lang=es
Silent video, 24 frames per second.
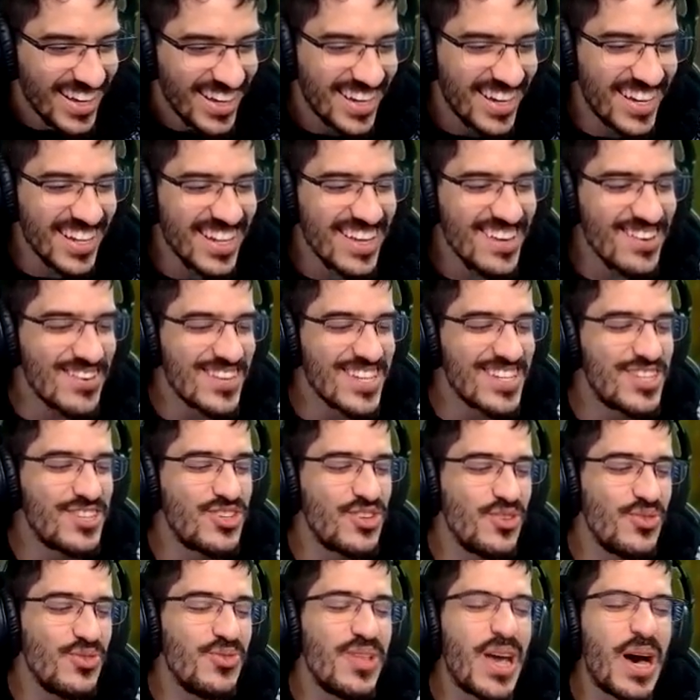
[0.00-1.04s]
Creo que
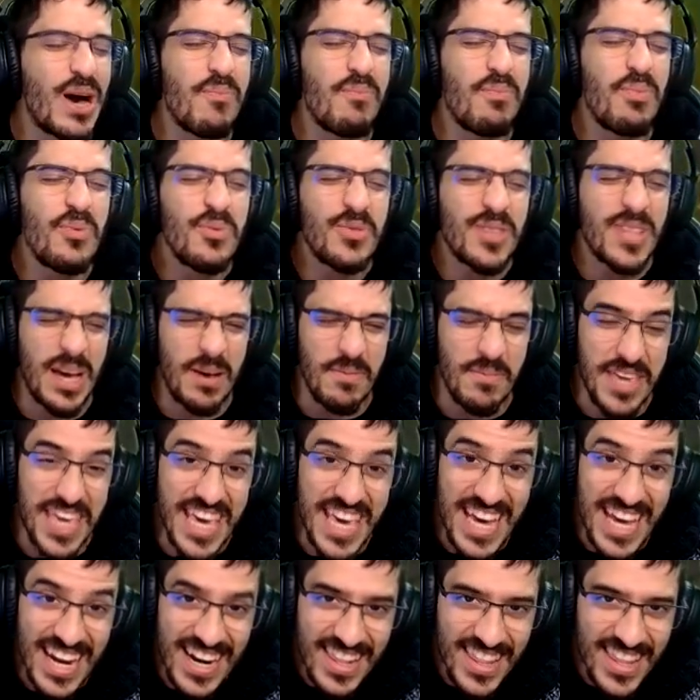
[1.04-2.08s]
son una puta
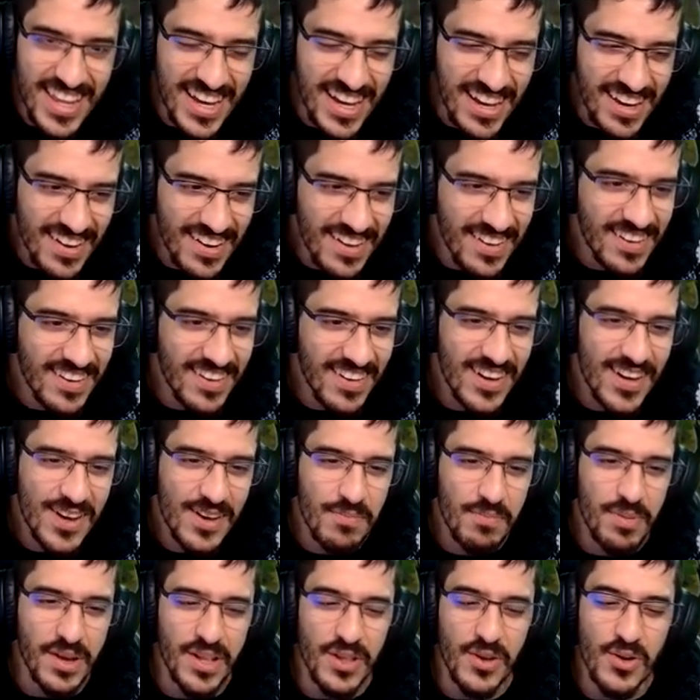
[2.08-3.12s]
mierda
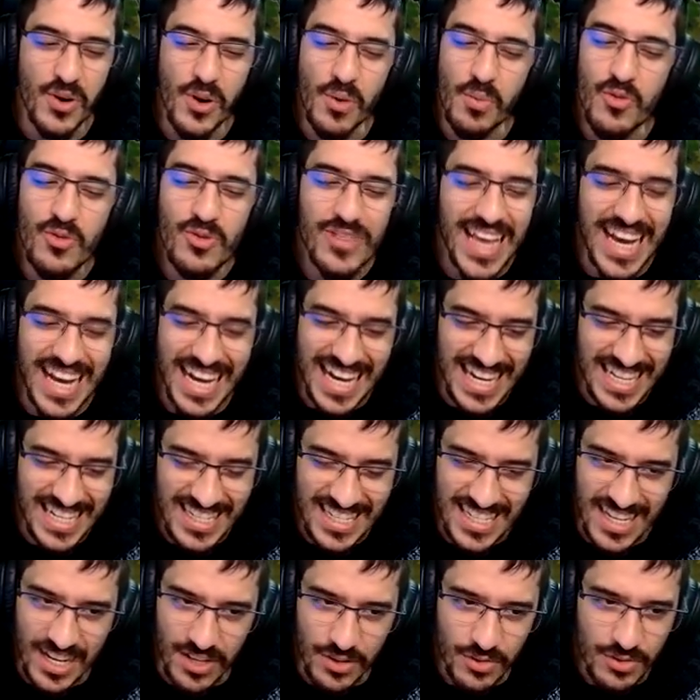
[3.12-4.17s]
Pero como una
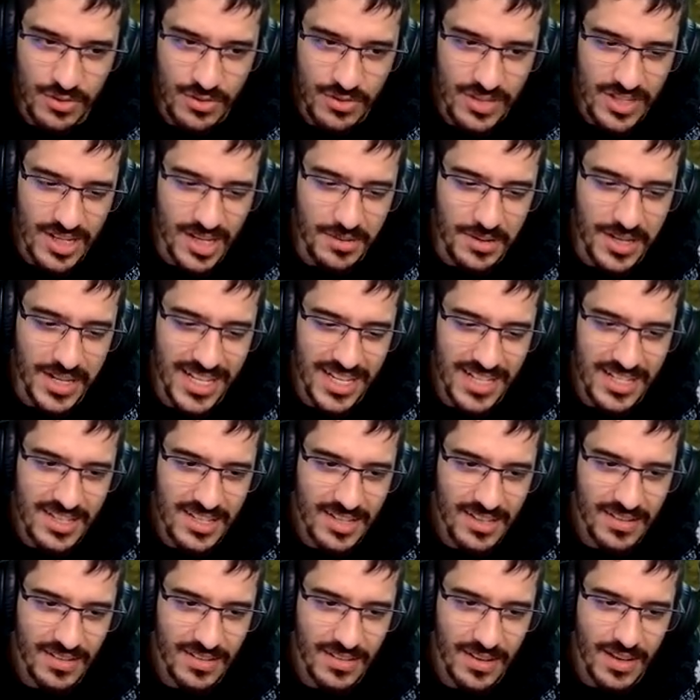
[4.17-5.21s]
casa, ¿no? Chavales
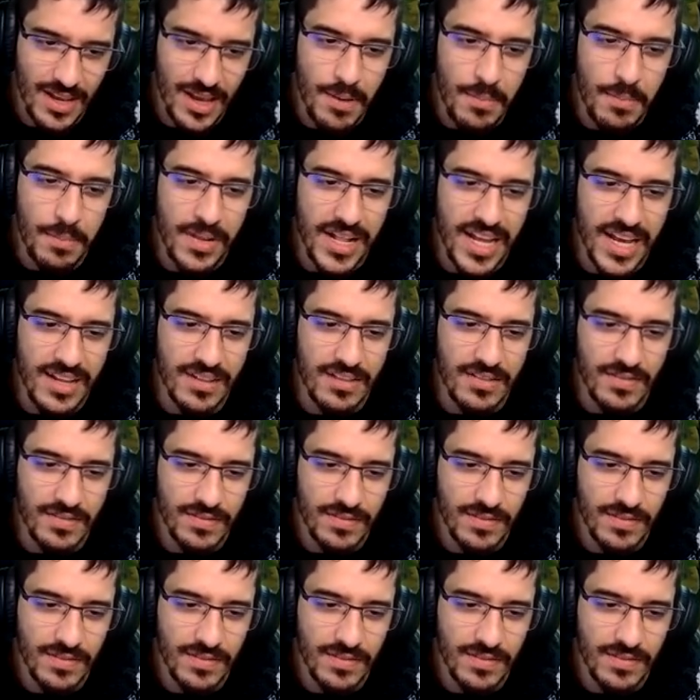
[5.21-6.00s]
En plan